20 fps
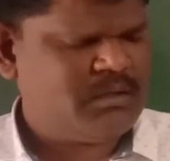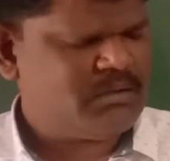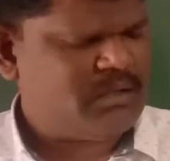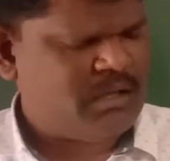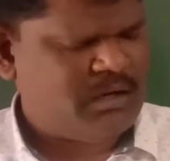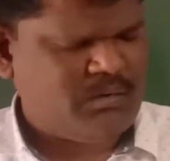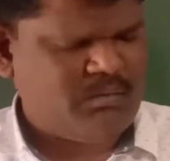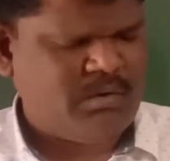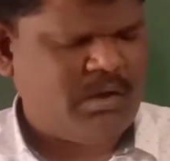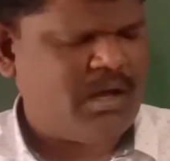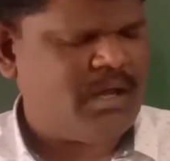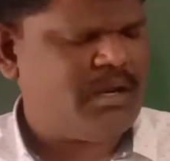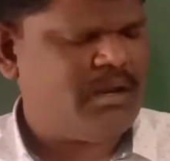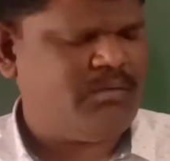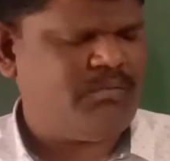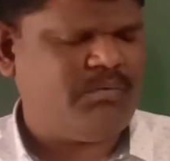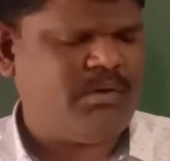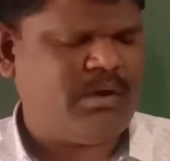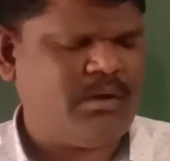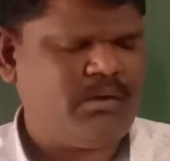తన
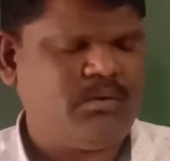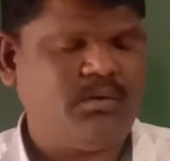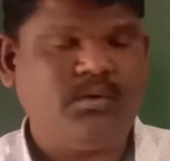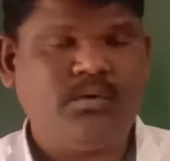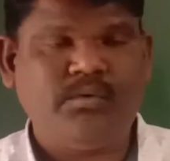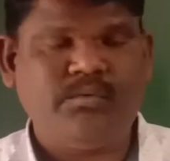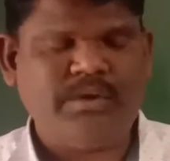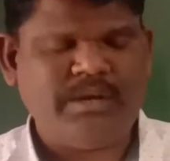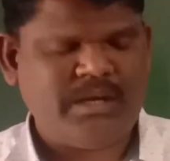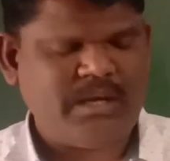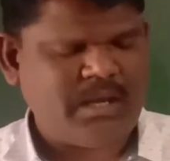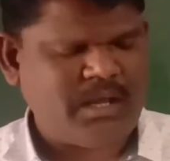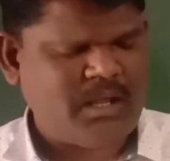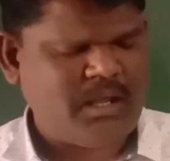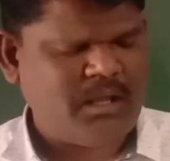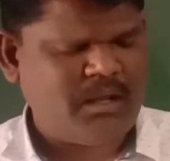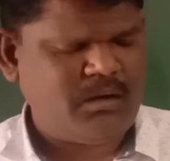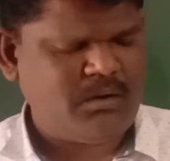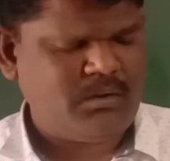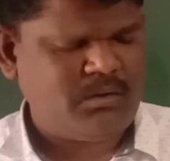వారెవ్వరూ
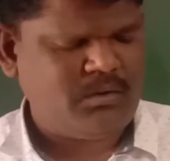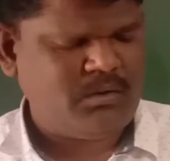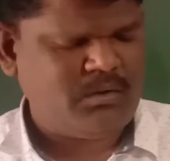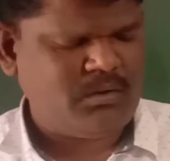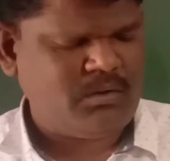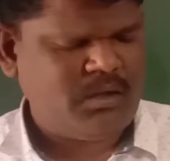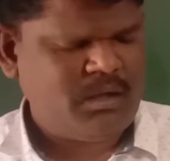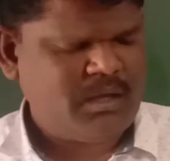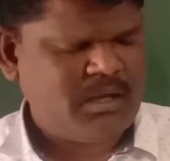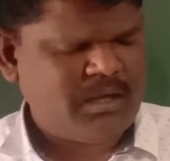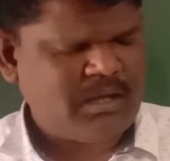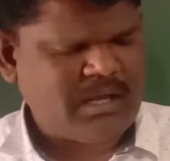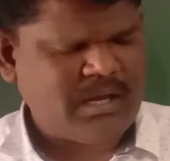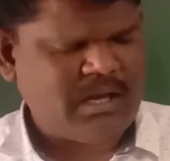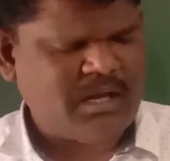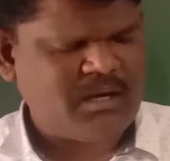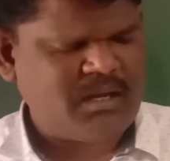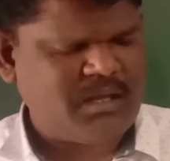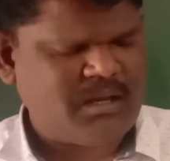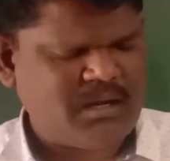ఉయ్యాలో
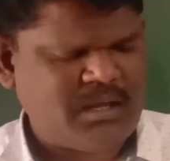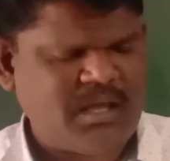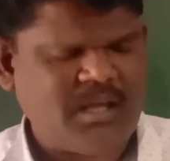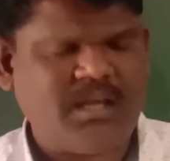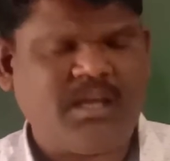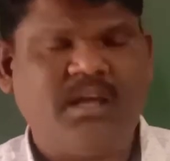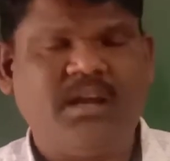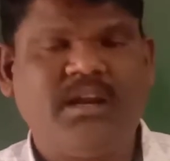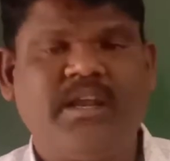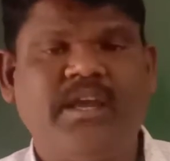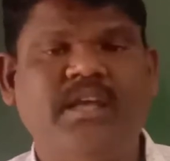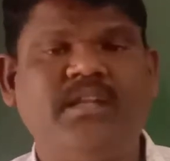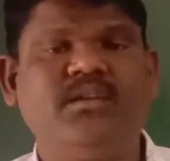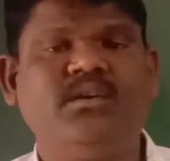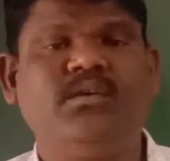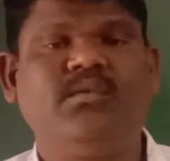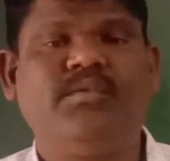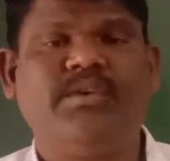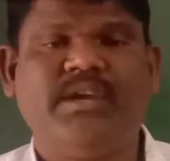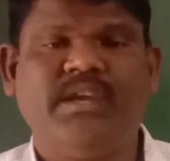కాన రాగలేదు
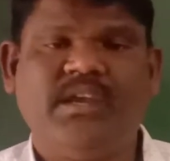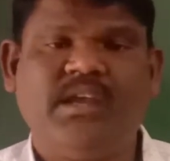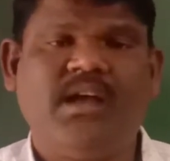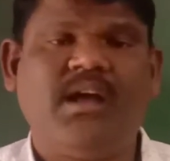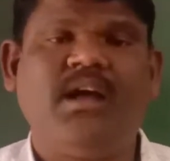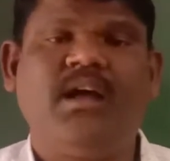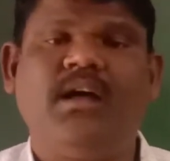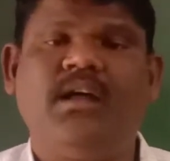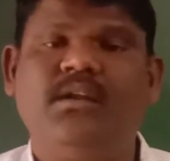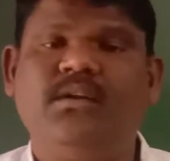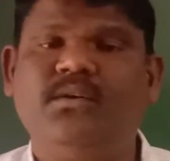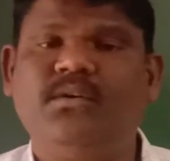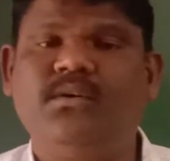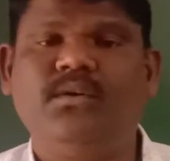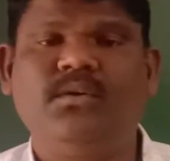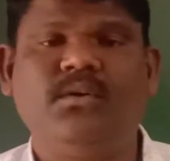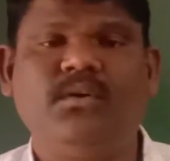ఉయ్యాలో